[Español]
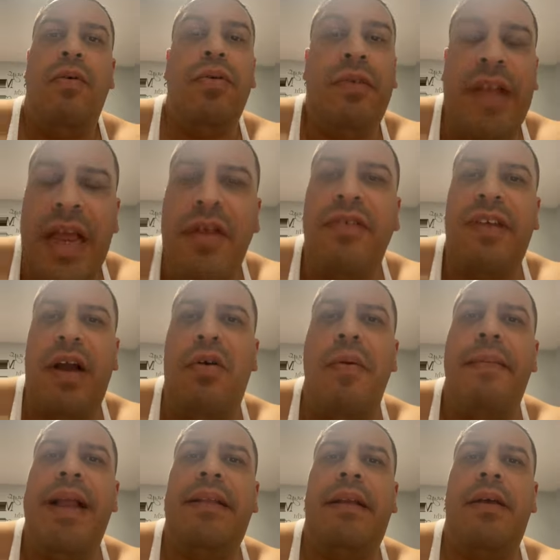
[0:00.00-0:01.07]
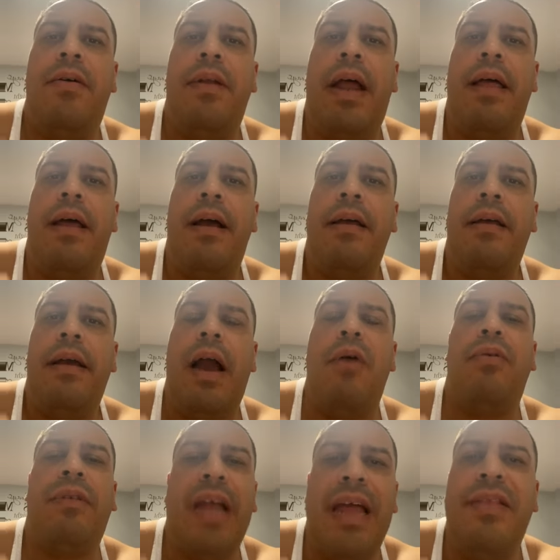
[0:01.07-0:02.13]
Usted no se ha convertido en nada.
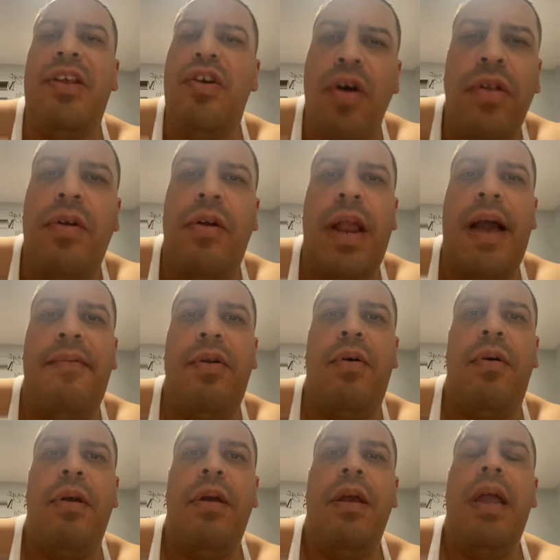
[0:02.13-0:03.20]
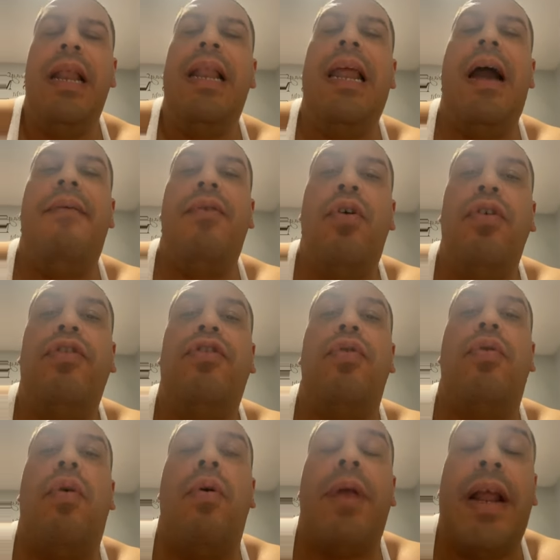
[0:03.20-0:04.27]
A usted Dios no le habló, le habló
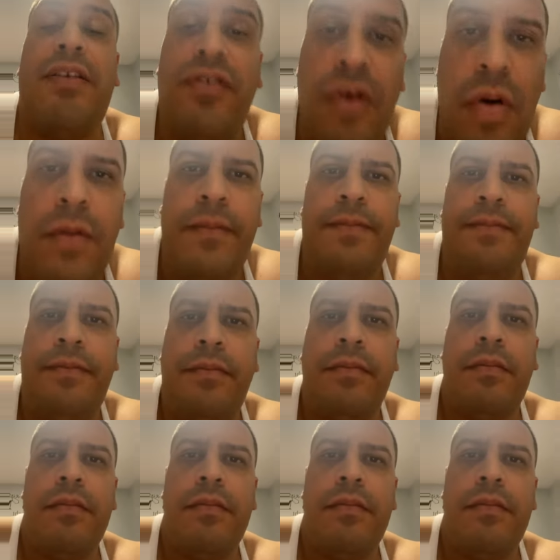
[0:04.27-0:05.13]
su corazón.